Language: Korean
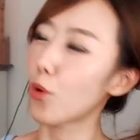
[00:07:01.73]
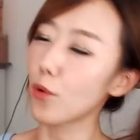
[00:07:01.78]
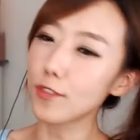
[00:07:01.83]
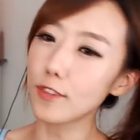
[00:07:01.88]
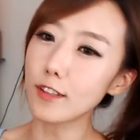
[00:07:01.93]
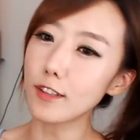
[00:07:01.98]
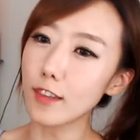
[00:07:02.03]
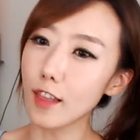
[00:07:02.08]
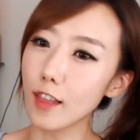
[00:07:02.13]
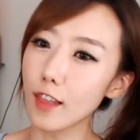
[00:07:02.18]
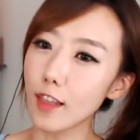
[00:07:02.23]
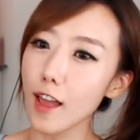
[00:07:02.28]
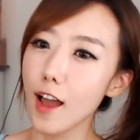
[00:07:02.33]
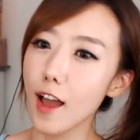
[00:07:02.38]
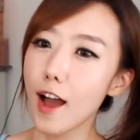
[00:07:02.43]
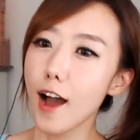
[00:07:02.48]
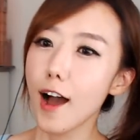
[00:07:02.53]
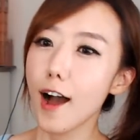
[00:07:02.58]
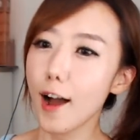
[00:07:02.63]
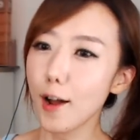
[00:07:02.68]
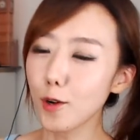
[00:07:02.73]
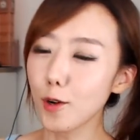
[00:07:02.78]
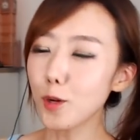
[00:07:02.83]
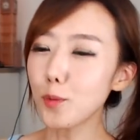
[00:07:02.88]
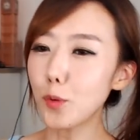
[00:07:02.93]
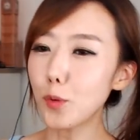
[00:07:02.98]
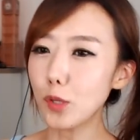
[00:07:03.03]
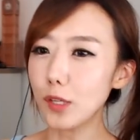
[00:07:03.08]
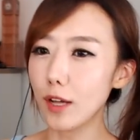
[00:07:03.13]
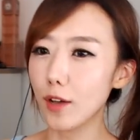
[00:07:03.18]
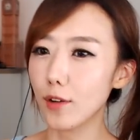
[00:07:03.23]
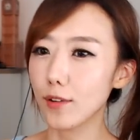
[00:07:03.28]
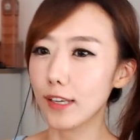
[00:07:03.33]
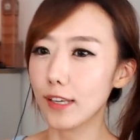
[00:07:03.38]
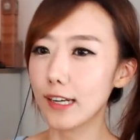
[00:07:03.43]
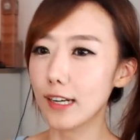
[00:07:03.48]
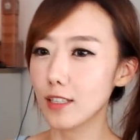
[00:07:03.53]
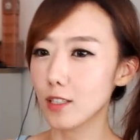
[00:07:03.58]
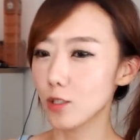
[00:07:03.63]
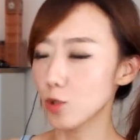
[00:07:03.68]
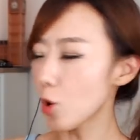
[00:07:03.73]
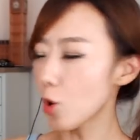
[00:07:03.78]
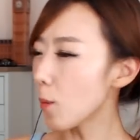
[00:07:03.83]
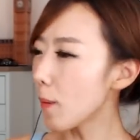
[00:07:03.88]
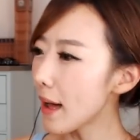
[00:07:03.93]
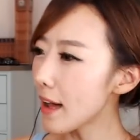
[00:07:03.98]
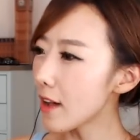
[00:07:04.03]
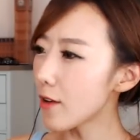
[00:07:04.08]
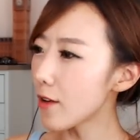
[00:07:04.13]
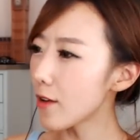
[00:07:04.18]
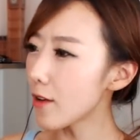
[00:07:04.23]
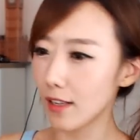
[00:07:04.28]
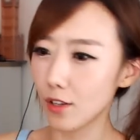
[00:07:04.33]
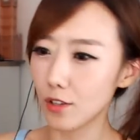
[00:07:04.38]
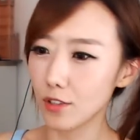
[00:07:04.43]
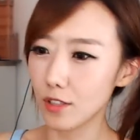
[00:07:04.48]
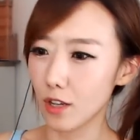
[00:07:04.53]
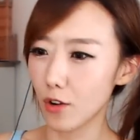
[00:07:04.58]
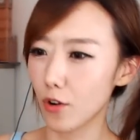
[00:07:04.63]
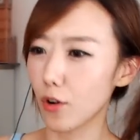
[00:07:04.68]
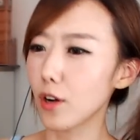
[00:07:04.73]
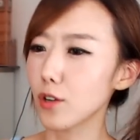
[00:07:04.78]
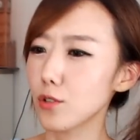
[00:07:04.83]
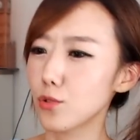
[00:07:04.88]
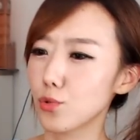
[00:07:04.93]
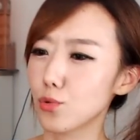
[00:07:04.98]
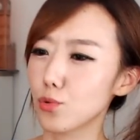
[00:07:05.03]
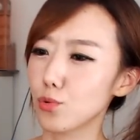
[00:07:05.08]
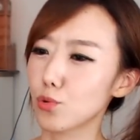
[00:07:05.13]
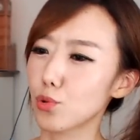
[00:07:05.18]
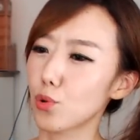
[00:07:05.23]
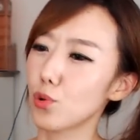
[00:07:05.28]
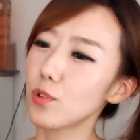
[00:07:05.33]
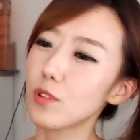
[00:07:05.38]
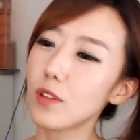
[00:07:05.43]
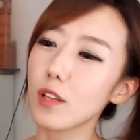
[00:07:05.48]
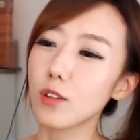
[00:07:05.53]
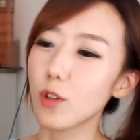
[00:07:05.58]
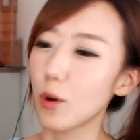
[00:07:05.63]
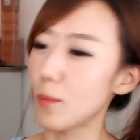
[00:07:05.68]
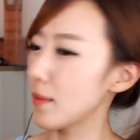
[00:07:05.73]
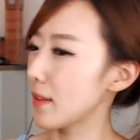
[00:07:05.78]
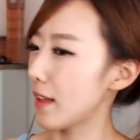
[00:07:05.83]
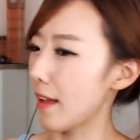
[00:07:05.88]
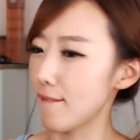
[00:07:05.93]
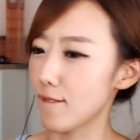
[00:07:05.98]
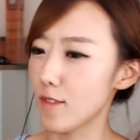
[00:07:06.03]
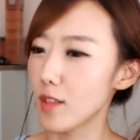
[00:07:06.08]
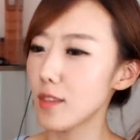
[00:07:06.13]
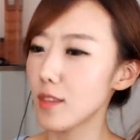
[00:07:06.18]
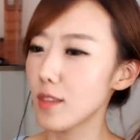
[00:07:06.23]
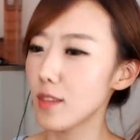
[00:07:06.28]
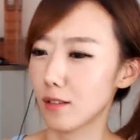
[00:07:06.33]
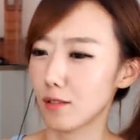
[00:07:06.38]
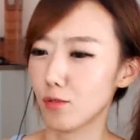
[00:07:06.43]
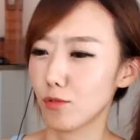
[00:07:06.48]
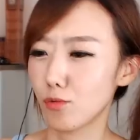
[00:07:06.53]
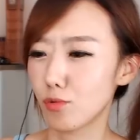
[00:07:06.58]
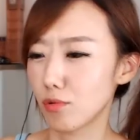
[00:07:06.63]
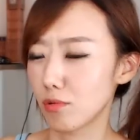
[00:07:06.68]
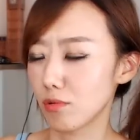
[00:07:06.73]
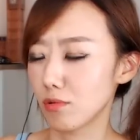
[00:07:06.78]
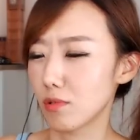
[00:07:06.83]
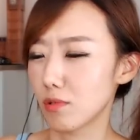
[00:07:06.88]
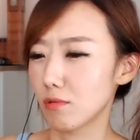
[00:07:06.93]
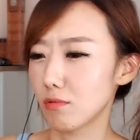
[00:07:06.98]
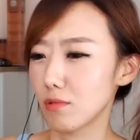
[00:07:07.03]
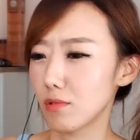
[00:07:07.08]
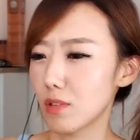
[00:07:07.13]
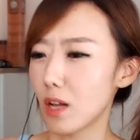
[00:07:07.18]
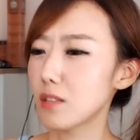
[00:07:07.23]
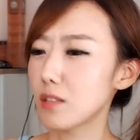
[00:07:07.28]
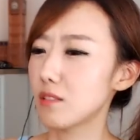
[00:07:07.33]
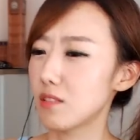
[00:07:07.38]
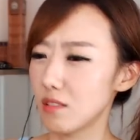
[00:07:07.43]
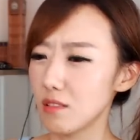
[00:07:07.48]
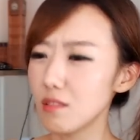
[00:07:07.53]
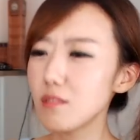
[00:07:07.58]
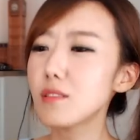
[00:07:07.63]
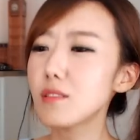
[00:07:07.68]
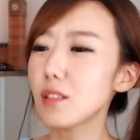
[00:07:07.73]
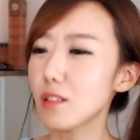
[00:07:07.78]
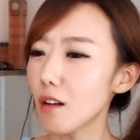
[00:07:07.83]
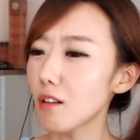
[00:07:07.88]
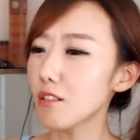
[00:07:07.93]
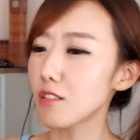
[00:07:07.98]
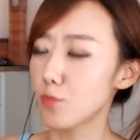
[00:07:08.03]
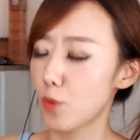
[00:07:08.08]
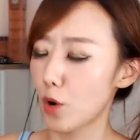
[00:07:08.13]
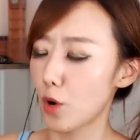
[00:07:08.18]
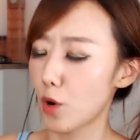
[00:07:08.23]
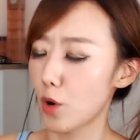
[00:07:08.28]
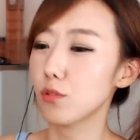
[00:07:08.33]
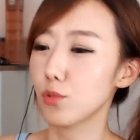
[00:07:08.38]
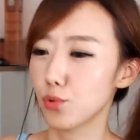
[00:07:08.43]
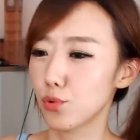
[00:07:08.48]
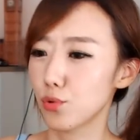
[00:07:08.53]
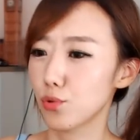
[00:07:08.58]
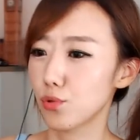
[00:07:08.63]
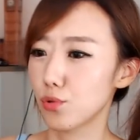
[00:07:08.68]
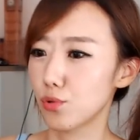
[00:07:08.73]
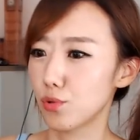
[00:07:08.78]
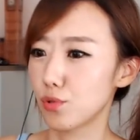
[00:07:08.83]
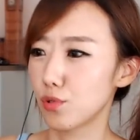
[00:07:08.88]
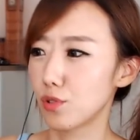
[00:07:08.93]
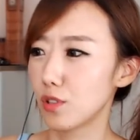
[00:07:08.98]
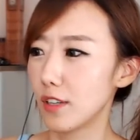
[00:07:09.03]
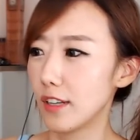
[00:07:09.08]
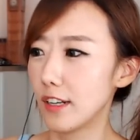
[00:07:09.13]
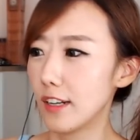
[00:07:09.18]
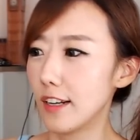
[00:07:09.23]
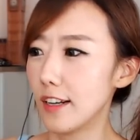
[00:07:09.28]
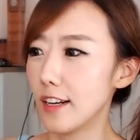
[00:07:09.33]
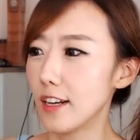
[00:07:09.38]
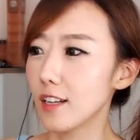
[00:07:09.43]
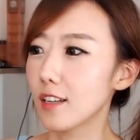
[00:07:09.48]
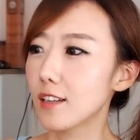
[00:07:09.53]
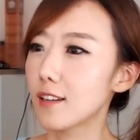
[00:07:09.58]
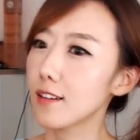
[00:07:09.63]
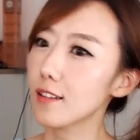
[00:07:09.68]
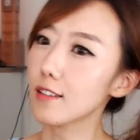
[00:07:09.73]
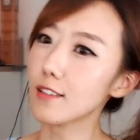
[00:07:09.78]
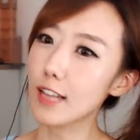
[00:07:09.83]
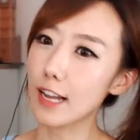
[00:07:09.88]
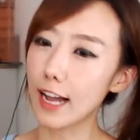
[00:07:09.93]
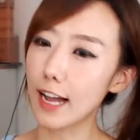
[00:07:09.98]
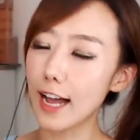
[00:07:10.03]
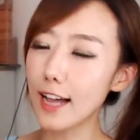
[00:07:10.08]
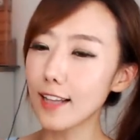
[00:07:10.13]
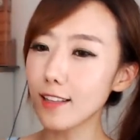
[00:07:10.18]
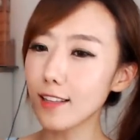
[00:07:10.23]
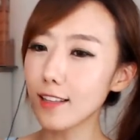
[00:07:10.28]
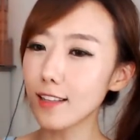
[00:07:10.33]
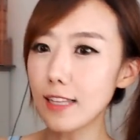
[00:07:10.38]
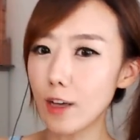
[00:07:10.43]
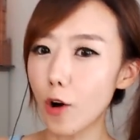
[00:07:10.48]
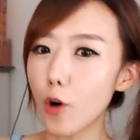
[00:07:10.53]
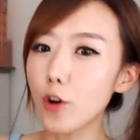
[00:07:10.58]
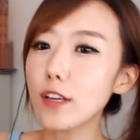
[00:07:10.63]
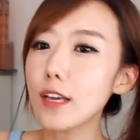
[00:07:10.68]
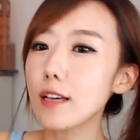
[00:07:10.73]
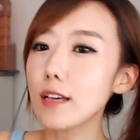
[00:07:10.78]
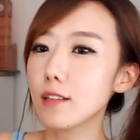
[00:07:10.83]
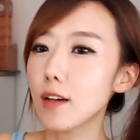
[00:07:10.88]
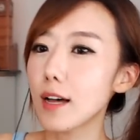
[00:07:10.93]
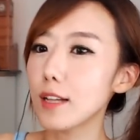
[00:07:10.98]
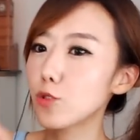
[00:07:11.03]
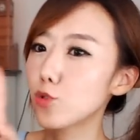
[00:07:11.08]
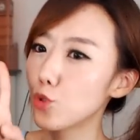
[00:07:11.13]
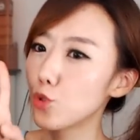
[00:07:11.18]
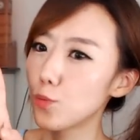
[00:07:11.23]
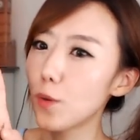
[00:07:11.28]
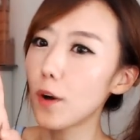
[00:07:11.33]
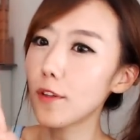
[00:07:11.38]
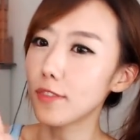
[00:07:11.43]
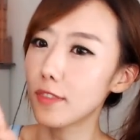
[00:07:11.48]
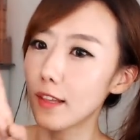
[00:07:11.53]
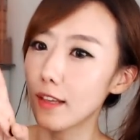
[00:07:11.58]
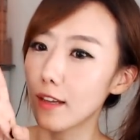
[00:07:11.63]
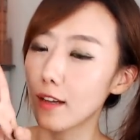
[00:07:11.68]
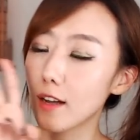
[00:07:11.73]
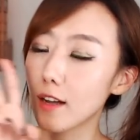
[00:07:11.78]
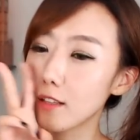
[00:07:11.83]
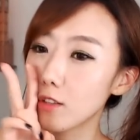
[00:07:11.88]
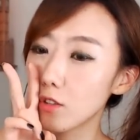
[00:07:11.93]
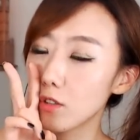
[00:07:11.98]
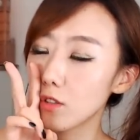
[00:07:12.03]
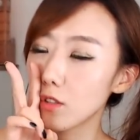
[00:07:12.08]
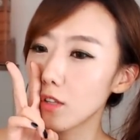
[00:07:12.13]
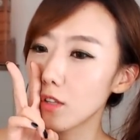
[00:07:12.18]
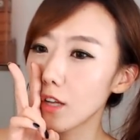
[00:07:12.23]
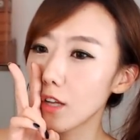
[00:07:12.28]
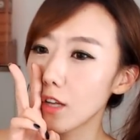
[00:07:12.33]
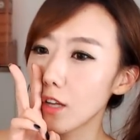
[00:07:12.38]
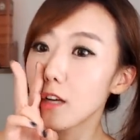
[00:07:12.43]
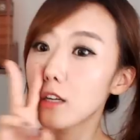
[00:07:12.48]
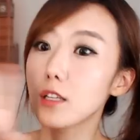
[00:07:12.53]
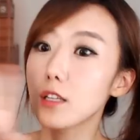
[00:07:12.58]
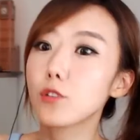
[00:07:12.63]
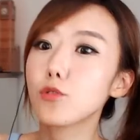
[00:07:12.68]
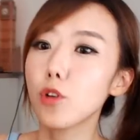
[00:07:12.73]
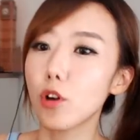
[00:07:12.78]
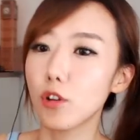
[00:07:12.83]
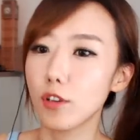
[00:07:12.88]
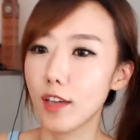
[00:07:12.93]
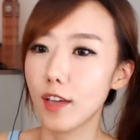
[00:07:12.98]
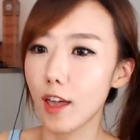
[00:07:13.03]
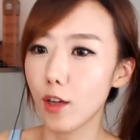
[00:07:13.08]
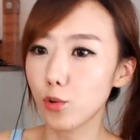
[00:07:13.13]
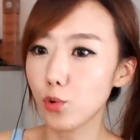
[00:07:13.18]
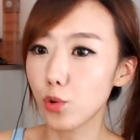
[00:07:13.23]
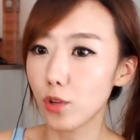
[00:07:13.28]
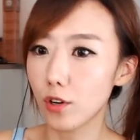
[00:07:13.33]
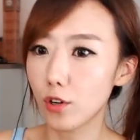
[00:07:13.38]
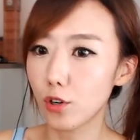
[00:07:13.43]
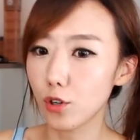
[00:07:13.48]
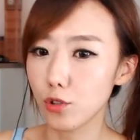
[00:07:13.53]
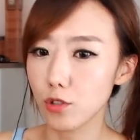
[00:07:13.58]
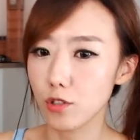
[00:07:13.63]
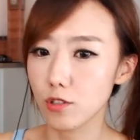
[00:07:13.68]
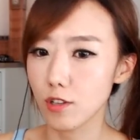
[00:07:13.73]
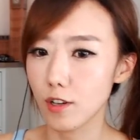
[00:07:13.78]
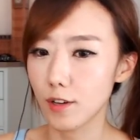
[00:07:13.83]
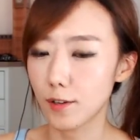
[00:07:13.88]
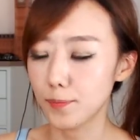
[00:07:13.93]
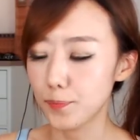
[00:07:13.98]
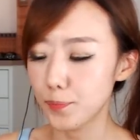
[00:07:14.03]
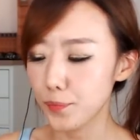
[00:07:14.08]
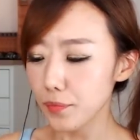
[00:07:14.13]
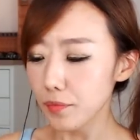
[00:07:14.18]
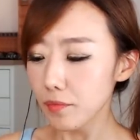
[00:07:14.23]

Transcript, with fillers: 넣는데 알고 보니까 여기가 이제 소방 관련이어가지고 절대 넣으면 안 된다라고 그러더라고요. 나 진짜 딱지 많이 졌어요. 그래서 제가 한 여기에서 한 두 번 띵가 그러니까 그리고요 이게 또 이런 것도 있어요.